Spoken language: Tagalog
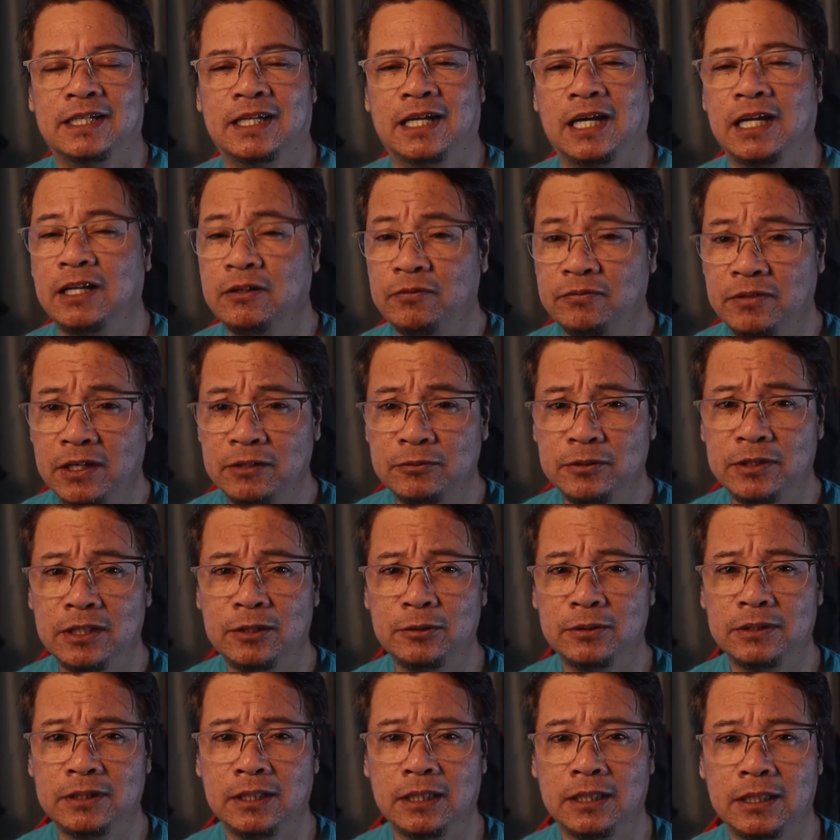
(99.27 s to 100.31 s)
And I found
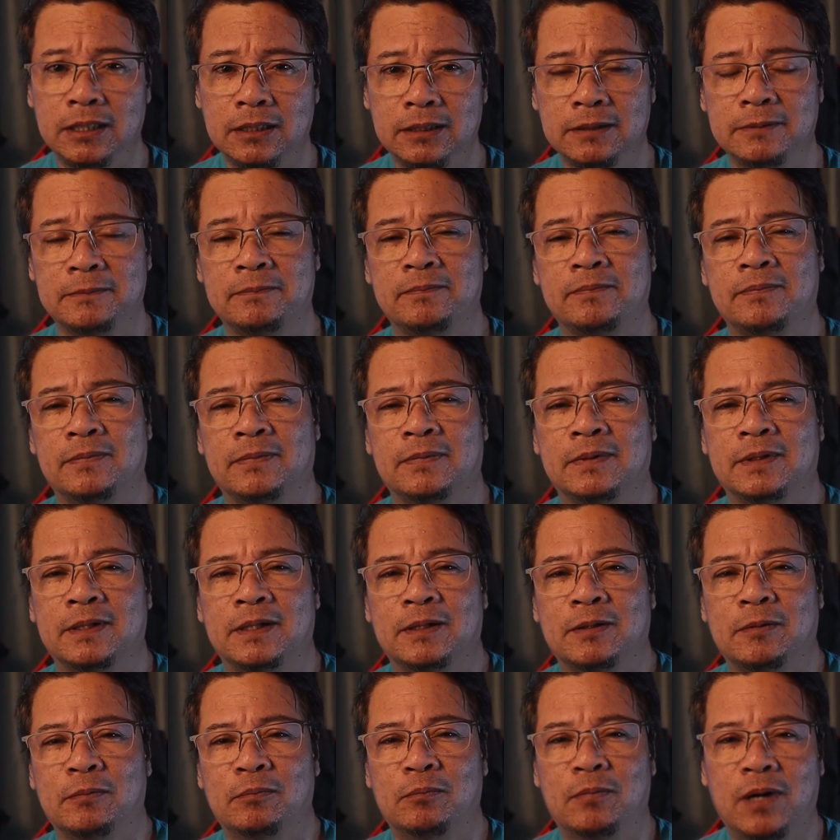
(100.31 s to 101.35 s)
out na
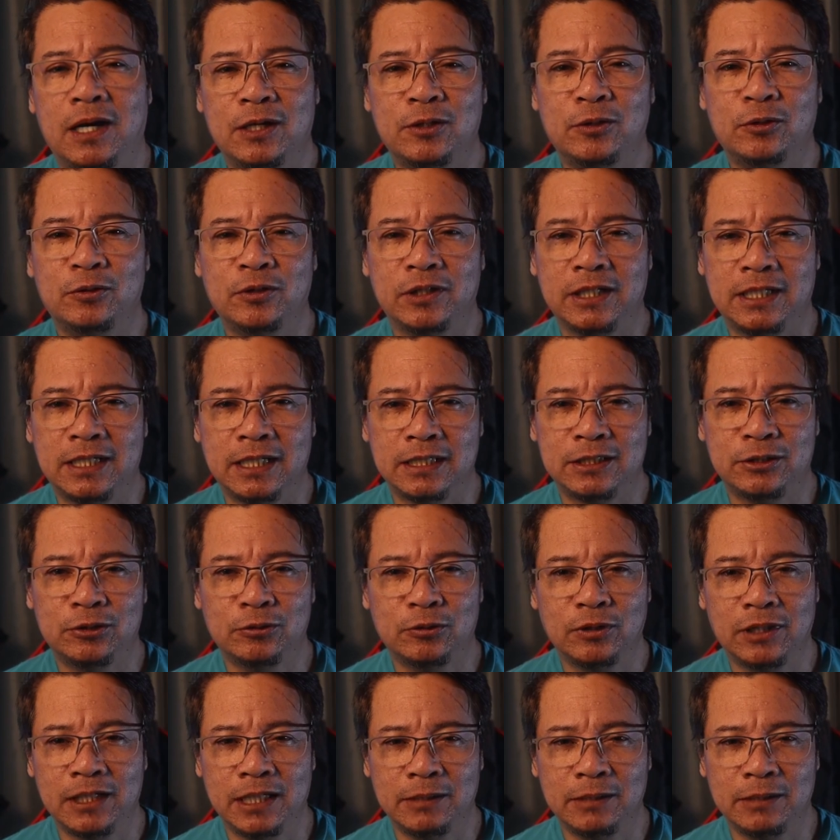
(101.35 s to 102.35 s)
bago ko ikat yung